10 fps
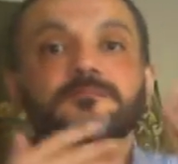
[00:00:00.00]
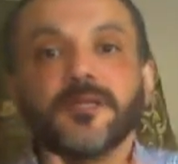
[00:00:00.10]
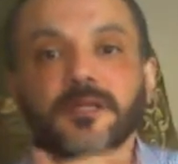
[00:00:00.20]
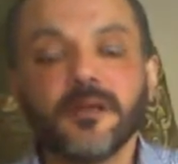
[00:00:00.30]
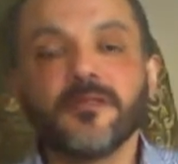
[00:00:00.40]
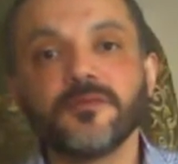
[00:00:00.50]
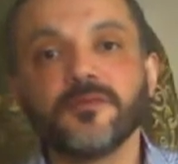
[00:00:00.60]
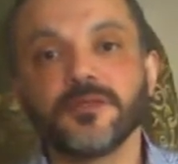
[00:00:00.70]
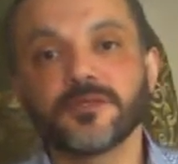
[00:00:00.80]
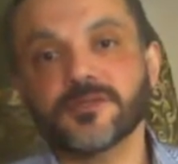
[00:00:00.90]
in other
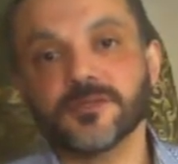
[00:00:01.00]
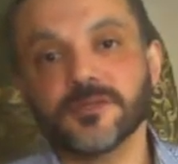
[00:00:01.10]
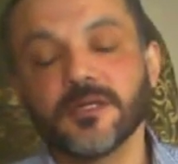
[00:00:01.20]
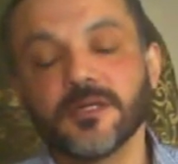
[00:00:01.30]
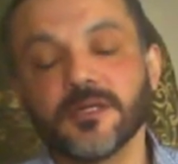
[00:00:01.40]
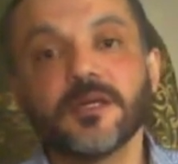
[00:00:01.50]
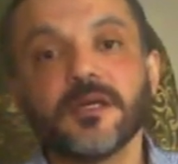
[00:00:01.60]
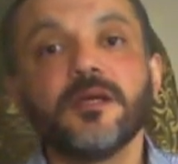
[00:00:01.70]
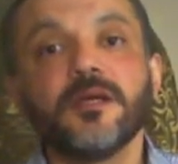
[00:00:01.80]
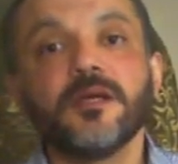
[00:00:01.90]
words
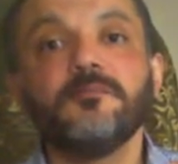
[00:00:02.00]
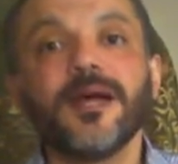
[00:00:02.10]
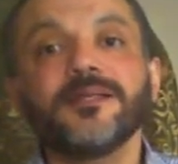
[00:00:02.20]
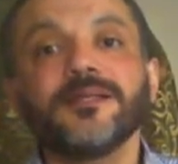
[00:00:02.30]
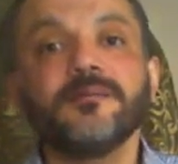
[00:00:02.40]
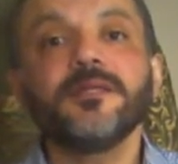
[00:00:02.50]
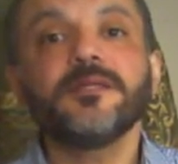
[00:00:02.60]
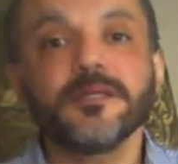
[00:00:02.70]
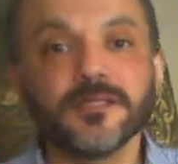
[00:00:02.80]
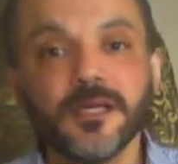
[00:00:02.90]
بعد
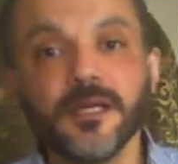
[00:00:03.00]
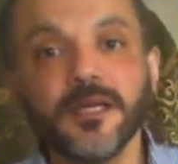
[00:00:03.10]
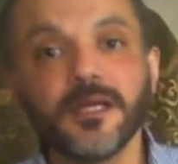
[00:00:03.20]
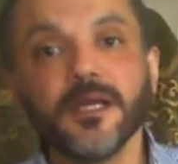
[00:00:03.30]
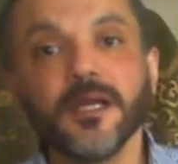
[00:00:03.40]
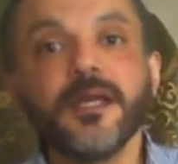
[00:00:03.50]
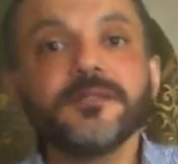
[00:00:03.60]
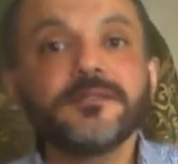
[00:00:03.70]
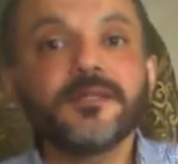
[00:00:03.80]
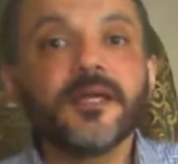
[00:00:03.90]
الميتنج ده
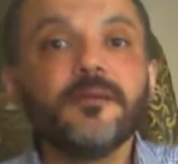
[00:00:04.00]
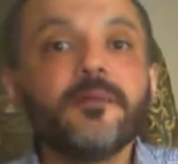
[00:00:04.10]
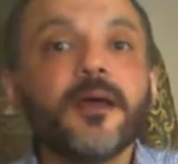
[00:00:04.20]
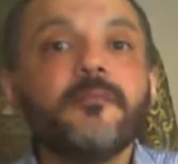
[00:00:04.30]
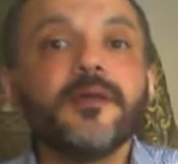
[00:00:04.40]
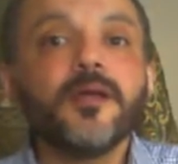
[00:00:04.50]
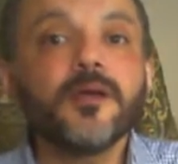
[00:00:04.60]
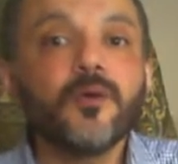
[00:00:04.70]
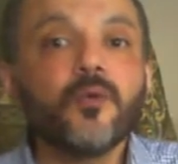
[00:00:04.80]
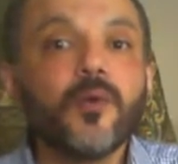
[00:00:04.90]
انت يبقى من
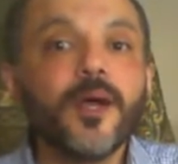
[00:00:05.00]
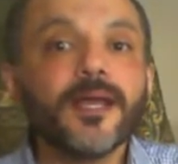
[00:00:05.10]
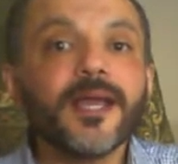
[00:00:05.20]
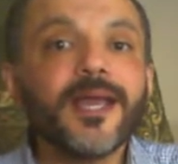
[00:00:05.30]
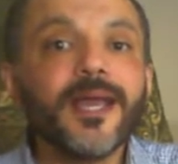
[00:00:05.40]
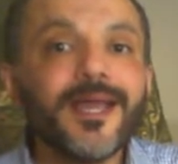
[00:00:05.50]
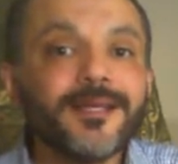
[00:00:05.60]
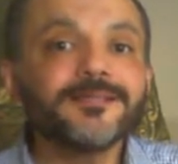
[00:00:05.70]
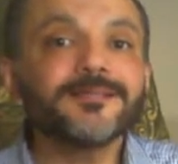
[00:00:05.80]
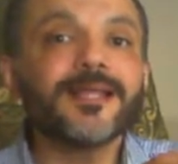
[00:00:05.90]
جواك
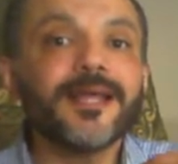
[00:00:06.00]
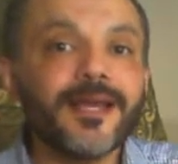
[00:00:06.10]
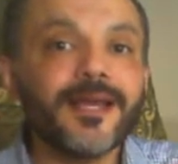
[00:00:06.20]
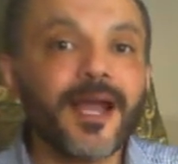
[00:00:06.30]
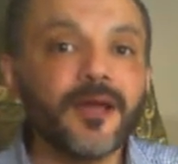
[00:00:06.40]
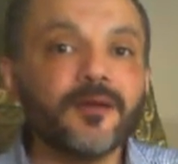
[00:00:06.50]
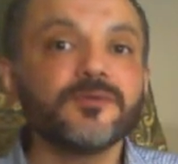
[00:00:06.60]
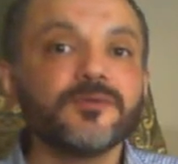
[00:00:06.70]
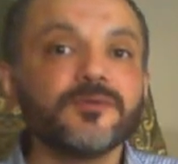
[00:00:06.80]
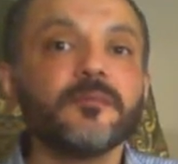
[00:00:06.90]
انت اللي
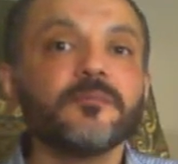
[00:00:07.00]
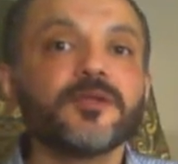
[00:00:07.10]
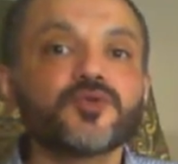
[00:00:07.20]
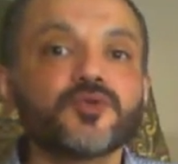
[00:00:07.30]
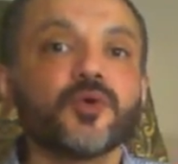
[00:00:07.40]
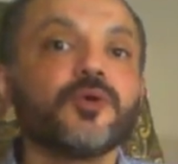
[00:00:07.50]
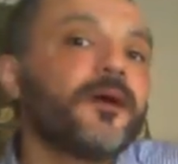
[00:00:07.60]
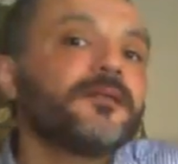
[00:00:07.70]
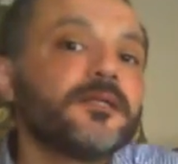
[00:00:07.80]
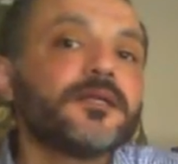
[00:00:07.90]
عاوز تعمل الشغل
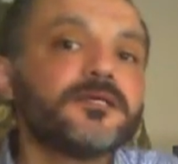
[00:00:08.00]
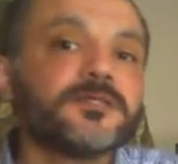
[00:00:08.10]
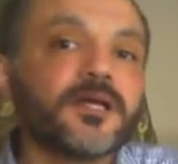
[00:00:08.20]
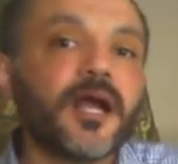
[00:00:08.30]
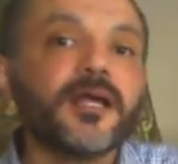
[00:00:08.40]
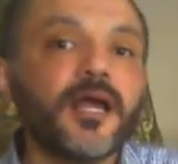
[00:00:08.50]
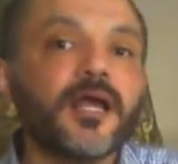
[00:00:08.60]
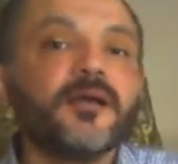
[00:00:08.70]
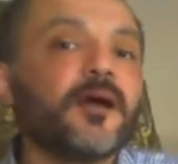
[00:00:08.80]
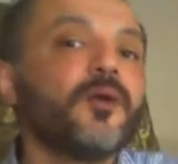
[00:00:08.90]
بغض النظر عن
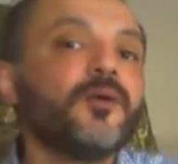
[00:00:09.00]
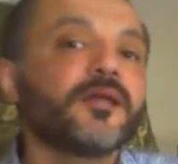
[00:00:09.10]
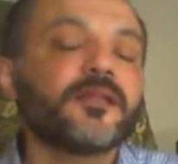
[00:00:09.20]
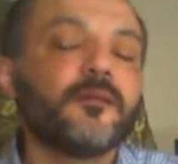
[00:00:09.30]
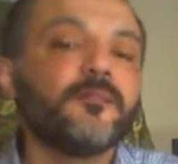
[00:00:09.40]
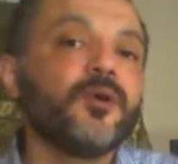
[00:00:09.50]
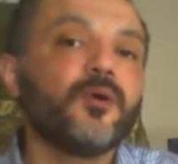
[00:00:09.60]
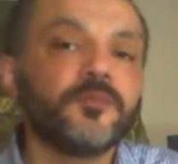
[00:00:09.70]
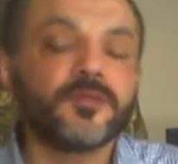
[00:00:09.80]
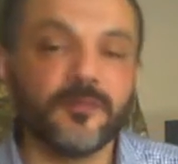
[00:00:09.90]
انا هقول لك تعمله
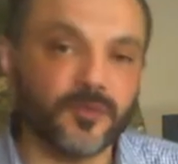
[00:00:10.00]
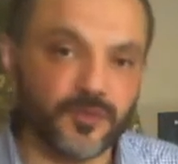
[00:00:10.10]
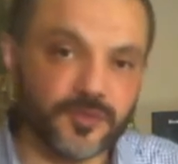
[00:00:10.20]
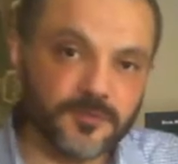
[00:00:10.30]
او ما تعملوش